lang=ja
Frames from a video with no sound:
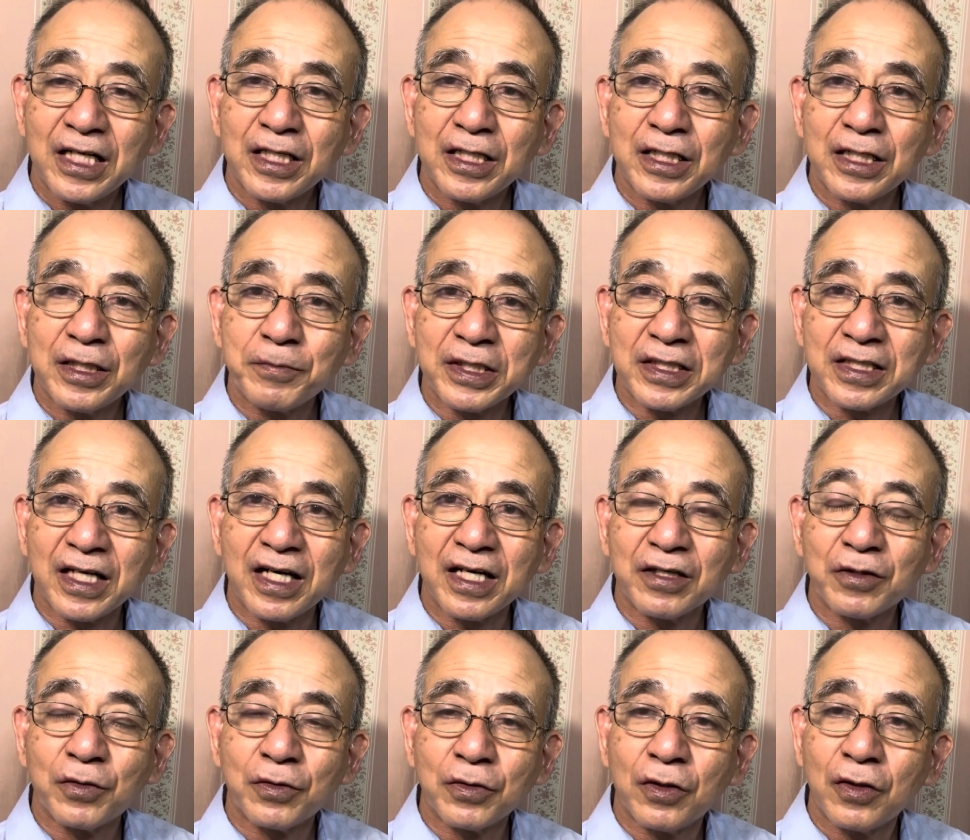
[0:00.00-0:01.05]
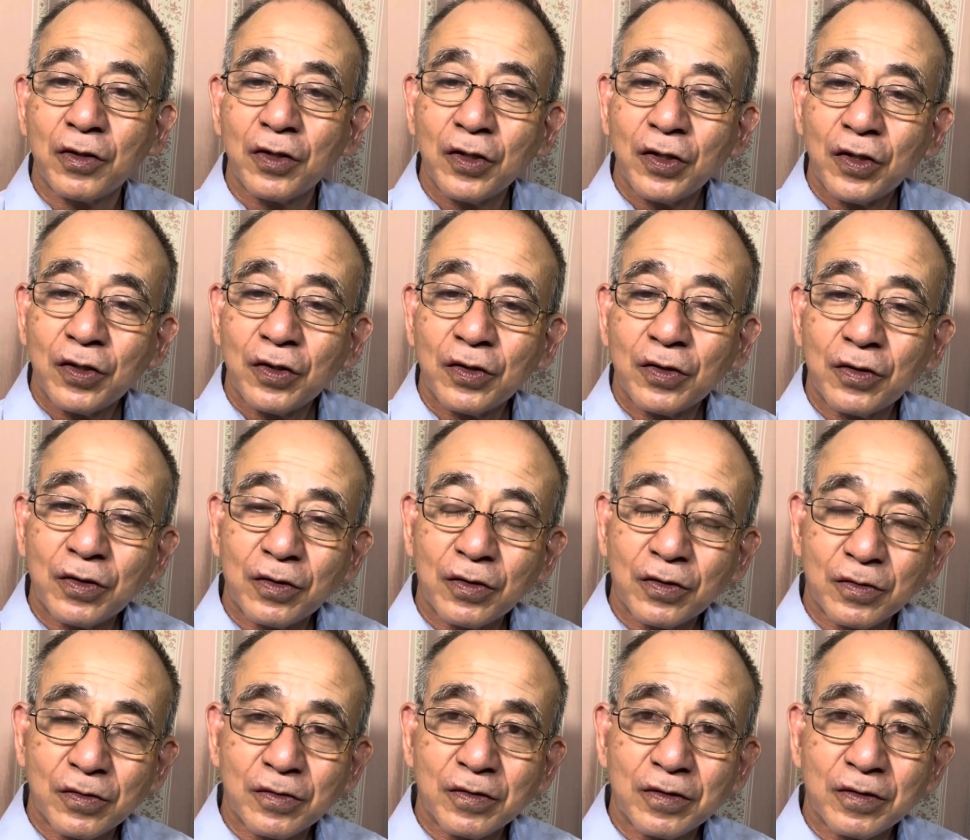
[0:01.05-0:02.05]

えー、またこの